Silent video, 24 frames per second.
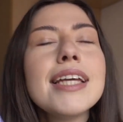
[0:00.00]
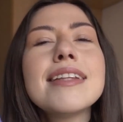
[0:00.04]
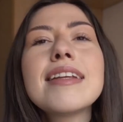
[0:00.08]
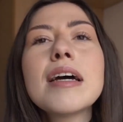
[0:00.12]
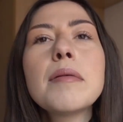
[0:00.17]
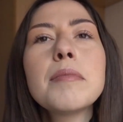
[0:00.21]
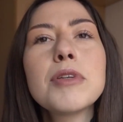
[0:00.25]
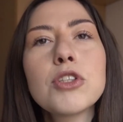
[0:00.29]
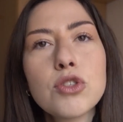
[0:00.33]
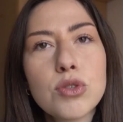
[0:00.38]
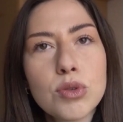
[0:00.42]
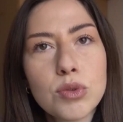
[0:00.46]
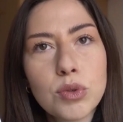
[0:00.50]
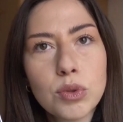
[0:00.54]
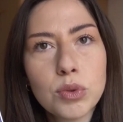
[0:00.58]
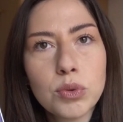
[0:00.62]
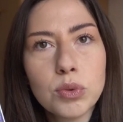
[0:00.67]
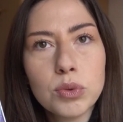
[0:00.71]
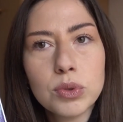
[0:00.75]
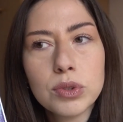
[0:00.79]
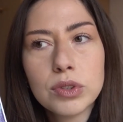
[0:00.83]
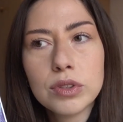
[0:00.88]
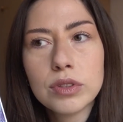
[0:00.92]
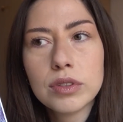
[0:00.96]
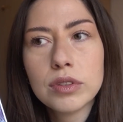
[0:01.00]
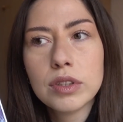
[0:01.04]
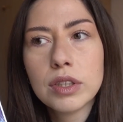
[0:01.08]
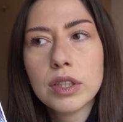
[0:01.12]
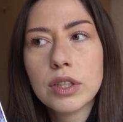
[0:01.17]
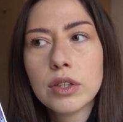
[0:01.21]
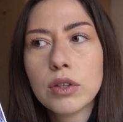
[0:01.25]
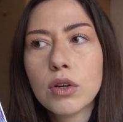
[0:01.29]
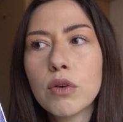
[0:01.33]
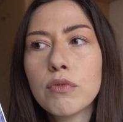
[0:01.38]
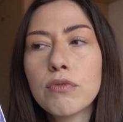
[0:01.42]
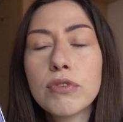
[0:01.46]
I temi ci sono
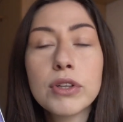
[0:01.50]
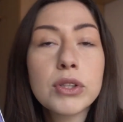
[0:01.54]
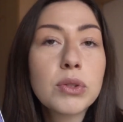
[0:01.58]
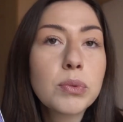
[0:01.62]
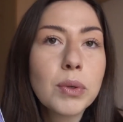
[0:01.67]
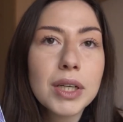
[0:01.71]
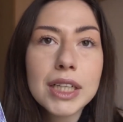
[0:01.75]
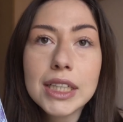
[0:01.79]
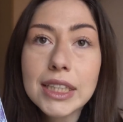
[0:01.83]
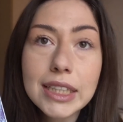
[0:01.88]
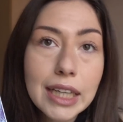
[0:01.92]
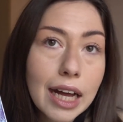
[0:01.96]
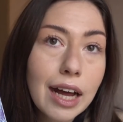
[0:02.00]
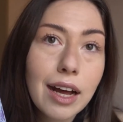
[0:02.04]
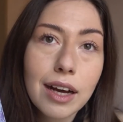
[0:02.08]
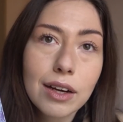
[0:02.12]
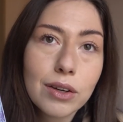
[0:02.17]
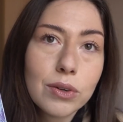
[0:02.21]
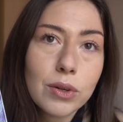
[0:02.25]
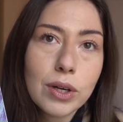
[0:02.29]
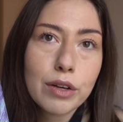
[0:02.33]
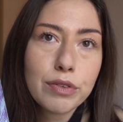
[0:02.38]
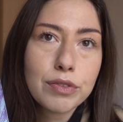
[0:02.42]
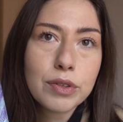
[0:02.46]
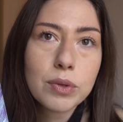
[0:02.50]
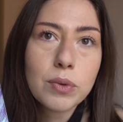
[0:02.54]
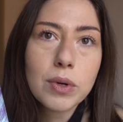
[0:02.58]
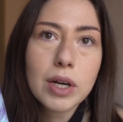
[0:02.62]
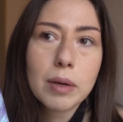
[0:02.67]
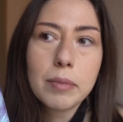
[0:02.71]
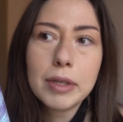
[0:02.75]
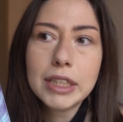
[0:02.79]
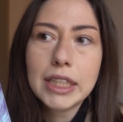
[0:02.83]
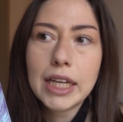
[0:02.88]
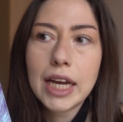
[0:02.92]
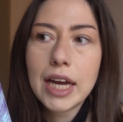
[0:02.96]
tutti, conflittualità con la
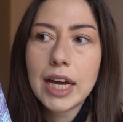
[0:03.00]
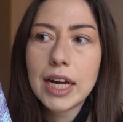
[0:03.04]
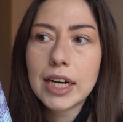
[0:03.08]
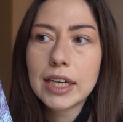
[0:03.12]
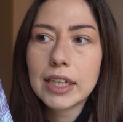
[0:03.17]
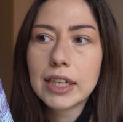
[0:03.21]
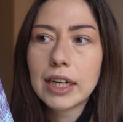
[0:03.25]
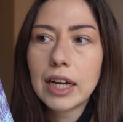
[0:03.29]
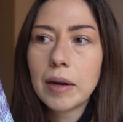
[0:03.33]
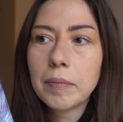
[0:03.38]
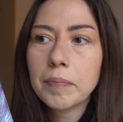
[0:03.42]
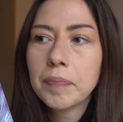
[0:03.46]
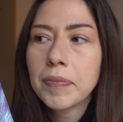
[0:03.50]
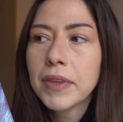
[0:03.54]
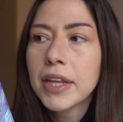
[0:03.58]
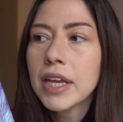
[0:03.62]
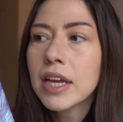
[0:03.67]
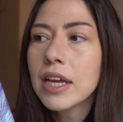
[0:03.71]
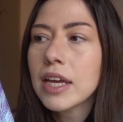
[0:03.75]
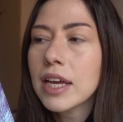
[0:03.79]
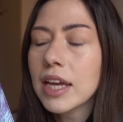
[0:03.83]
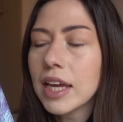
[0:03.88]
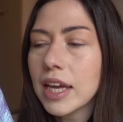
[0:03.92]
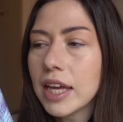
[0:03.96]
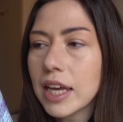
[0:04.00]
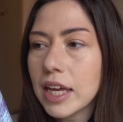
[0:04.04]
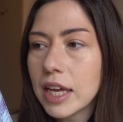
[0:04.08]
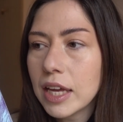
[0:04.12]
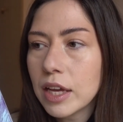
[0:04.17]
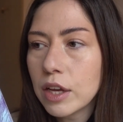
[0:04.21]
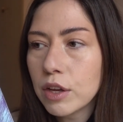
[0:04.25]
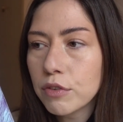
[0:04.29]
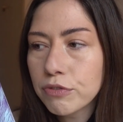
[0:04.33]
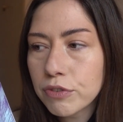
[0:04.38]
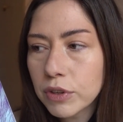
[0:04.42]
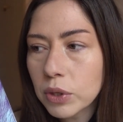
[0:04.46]
figura materna,
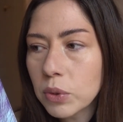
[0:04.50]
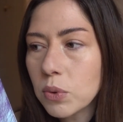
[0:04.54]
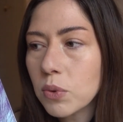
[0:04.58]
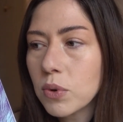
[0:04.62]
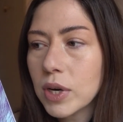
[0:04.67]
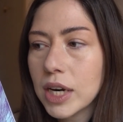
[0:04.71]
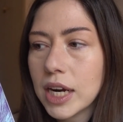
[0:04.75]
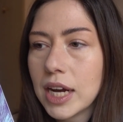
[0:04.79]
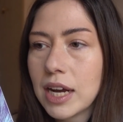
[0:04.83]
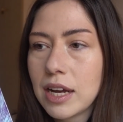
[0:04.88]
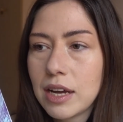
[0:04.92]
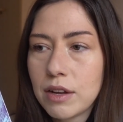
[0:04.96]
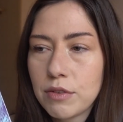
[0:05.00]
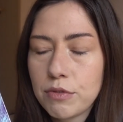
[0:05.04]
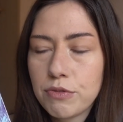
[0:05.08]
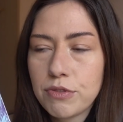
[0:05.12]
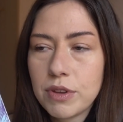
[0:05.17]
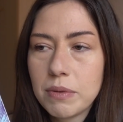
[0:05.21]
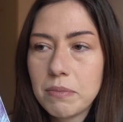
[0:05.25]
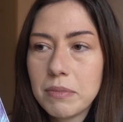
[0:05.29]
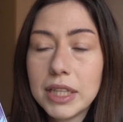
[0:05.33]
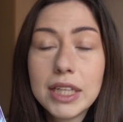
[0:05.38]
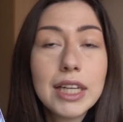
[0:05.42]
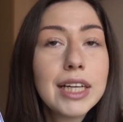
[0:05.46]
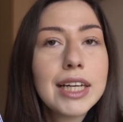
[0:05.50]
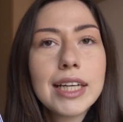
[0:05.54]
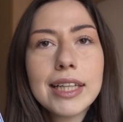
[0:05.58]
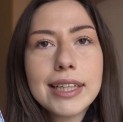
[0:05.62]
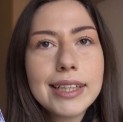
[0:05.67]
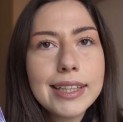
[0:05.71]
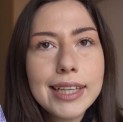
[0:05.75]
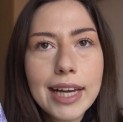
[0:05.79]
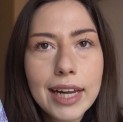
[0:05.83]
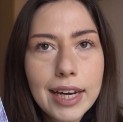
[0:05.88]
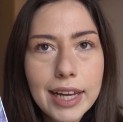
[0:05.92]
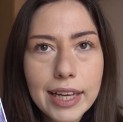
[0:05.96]
eh, figura femminile,
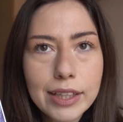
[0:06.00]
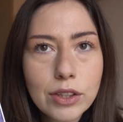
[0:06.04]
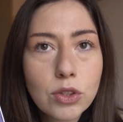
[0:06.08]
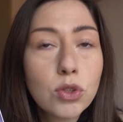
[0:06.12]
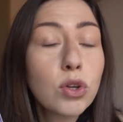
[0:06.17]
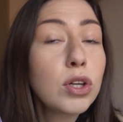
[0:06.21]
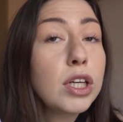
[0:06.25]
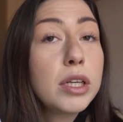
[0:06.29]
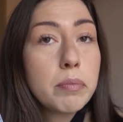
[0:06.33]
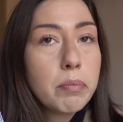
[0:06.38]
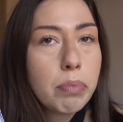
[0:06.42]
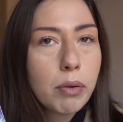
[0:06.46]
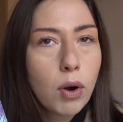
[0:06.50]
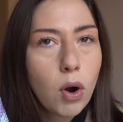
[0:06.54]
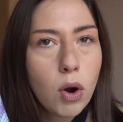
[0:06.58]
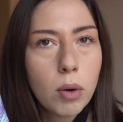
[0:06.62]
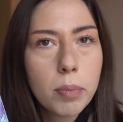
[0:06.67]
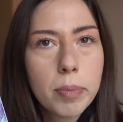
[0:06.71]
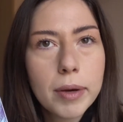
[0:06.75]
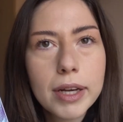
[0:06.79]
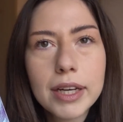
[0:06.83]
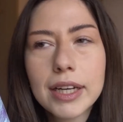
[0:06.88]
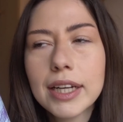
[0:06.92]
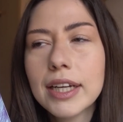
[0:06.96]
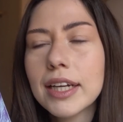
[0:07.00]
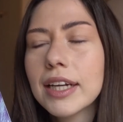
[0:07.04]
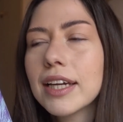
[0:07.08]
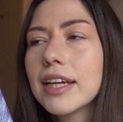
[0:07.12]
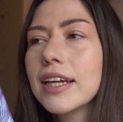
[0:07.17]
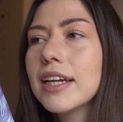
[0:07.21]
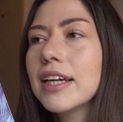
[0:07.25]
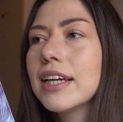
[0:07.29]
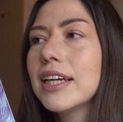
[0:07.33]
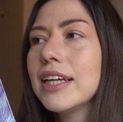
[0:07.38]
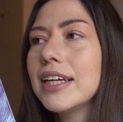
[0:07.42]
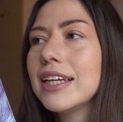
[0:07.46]
il dialetto, gli improperi,
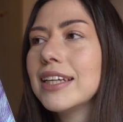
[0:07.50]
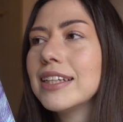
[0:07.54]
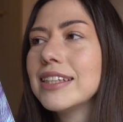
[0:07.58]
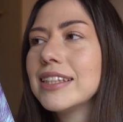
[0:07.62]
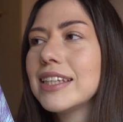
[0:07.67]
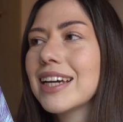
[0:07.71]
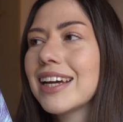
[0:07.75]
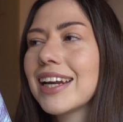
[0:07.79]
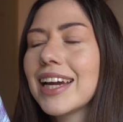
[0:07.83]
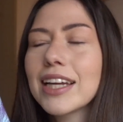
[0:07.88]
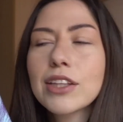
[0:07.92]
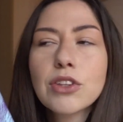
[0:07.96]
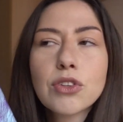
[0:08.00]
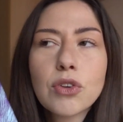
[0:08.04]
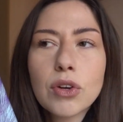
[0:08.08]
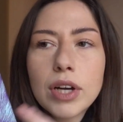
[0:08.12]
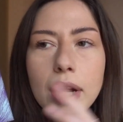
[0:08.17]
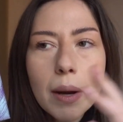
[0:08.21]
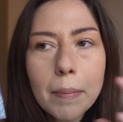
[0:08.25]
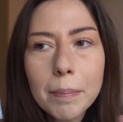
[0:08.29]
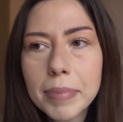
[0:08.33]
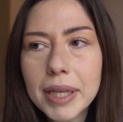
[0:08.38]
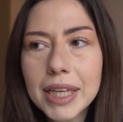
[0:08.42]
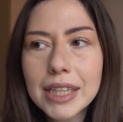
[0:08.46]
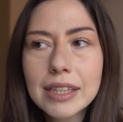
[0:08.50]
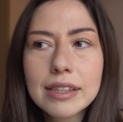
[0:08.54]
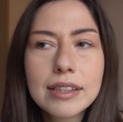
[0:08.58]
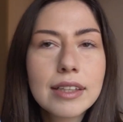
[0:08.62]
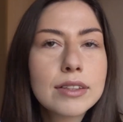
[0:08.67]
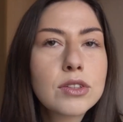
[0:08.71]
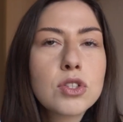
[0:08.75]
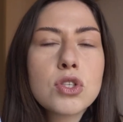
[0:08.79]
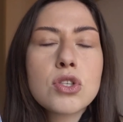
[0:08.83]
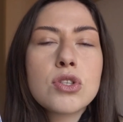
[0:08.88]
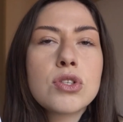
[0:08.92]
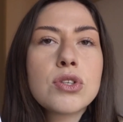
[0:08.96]
in dialetto le
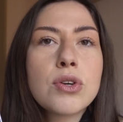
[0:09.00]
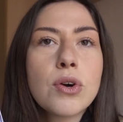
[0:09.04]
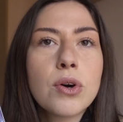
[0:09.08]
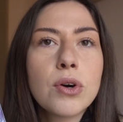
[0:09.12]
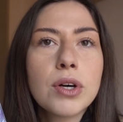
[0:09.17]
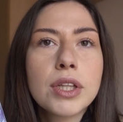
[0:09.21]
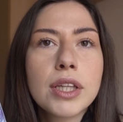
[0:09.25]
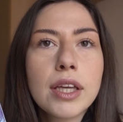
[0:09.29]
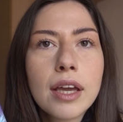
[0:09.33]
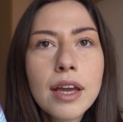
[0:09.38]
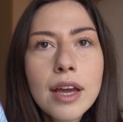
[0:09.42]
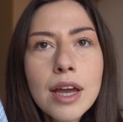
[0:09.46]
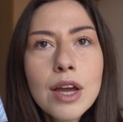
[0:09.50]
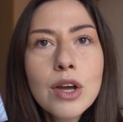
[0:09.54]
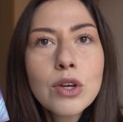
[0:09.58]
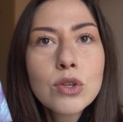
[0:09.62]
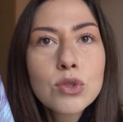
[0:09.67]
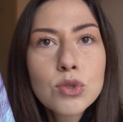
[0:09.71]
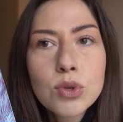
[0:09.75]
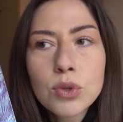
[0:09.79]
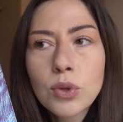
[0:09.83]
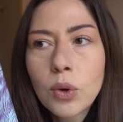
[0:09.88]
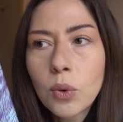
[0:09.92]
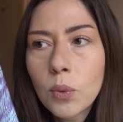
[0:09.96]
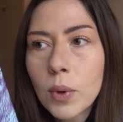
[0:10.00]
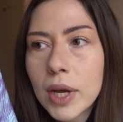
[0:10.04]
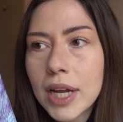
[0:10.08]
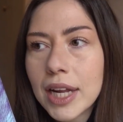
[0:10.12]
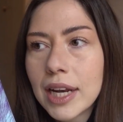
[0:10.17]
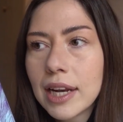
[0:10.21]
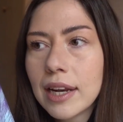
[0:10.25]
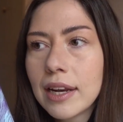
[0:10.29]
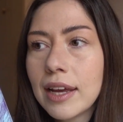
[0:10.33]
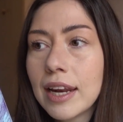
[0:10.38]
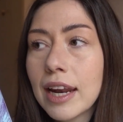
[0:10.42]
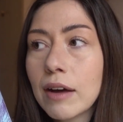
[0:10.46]
ambientazioni sono
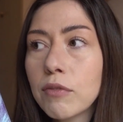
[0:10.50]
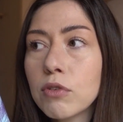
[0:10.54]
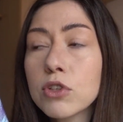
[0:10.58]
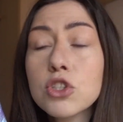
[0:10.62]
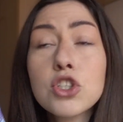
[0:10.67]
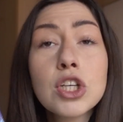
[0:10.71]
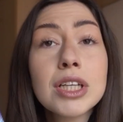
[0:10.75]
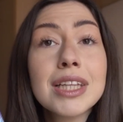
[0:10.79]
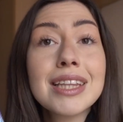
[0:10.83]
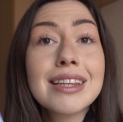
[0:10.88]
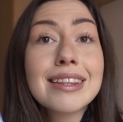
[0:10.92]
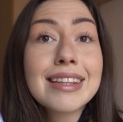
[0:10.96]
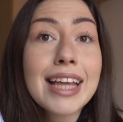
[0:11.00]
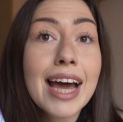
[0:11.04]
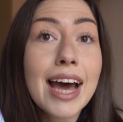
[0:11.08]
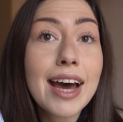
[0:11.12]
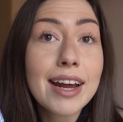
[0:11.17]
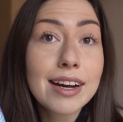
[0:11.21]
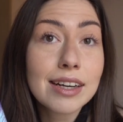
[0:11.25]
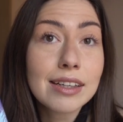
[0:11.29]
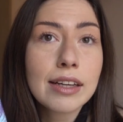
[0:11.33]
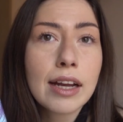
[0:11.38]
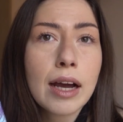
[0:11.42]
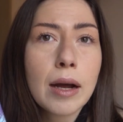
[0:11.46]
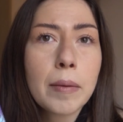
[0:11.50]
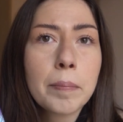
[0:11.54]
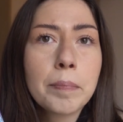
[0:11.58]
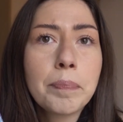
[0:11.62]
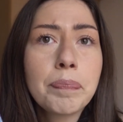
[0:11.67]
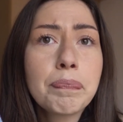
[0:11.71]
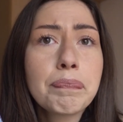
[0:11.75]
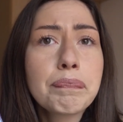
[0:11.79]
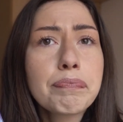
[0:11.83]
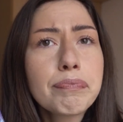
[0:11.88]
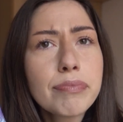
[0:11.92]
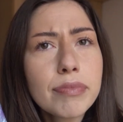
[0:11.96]
quelle, la voce interna,